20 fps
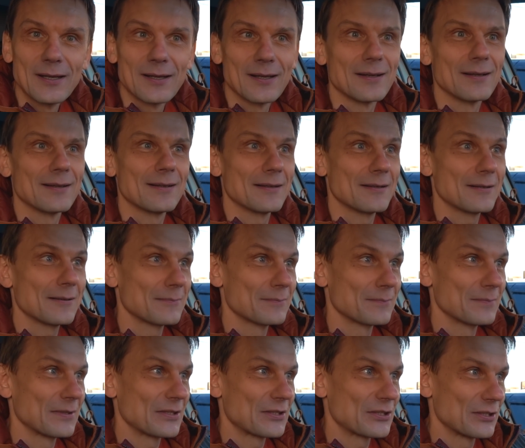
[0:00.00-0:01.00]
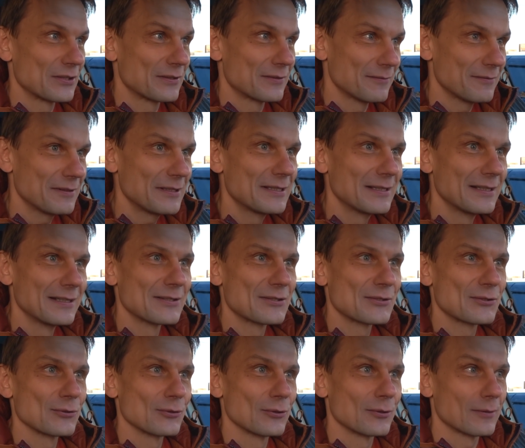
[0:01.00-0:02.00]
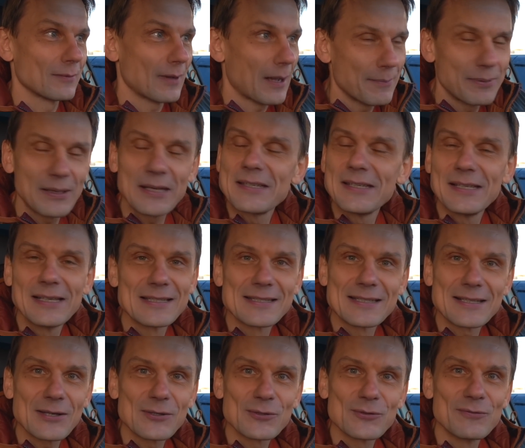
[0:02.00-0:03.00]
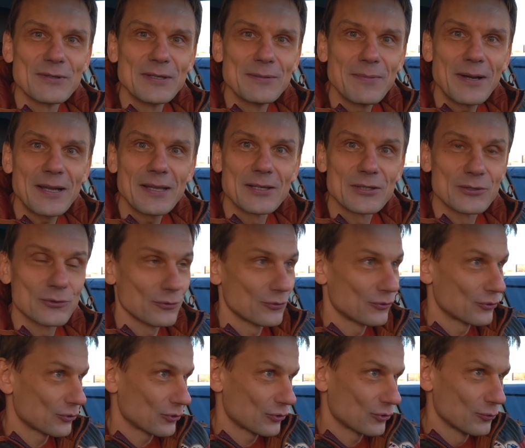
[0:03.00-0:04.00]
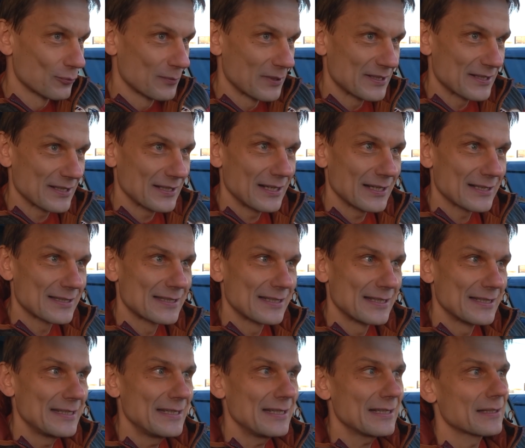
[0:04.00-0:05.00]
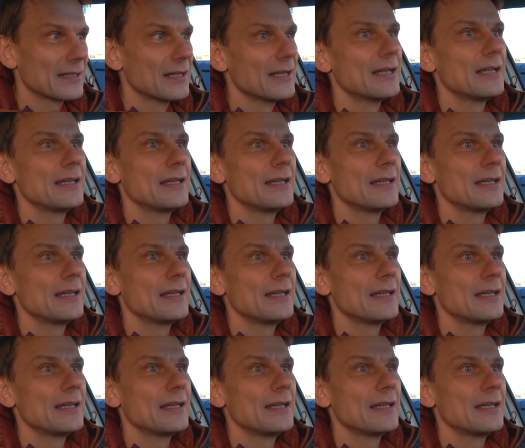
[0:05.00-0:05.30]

а, значит, видели, что обратили сразу внимание, что шумоизоляции нет,